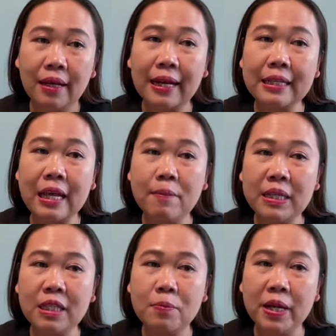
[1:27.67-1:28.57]
karena saya
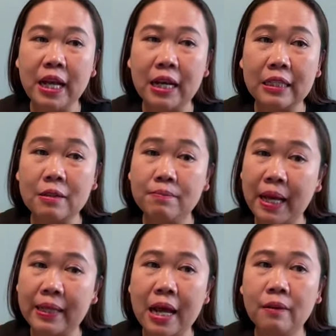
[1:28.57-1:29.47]
masih diberikan
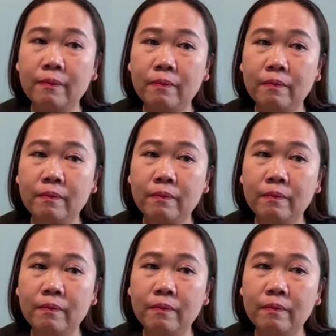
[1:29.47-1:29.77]
kesempatan.